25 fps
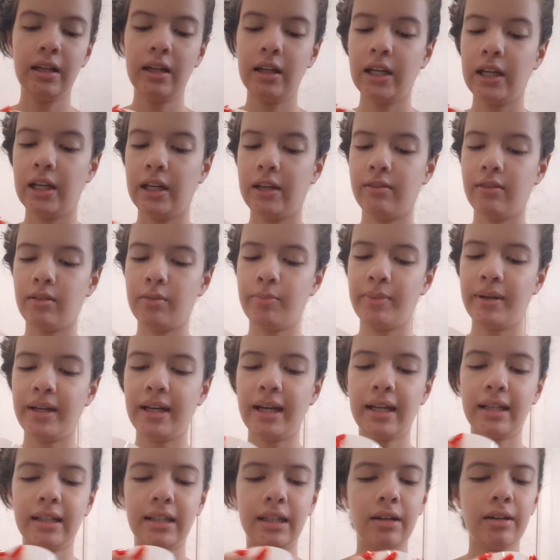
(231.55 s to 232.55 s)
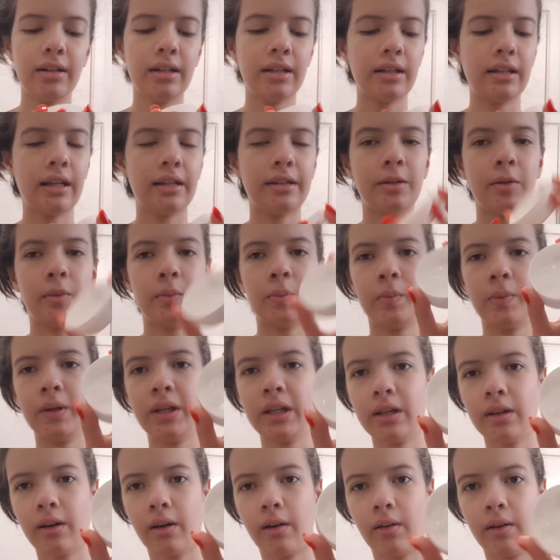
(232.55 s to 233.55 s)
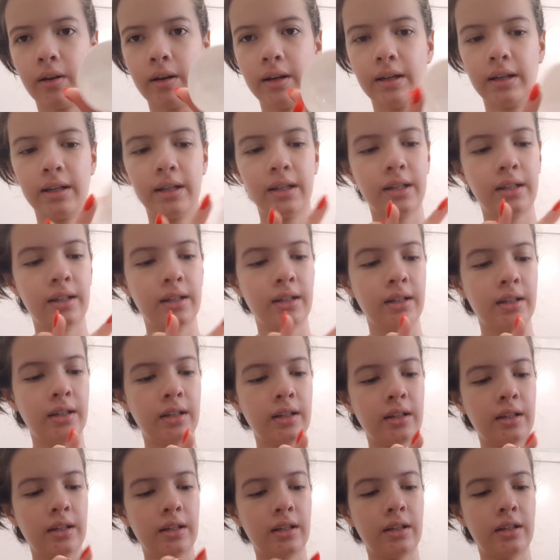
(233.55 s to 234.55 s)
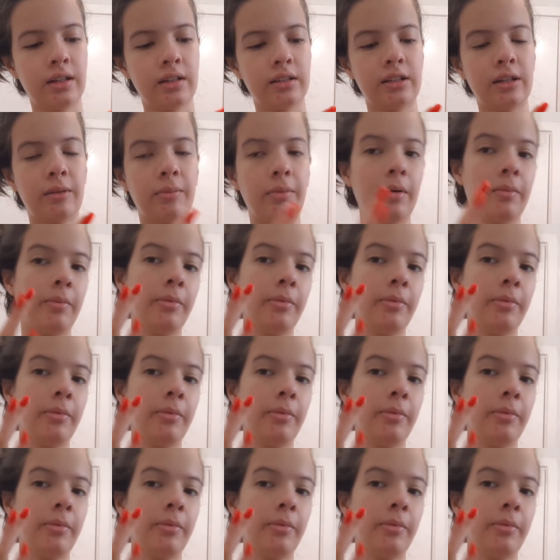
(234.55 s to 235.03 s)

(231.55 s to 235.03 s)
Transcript: Eu vou pegar até o que da tampinha, ó, já pra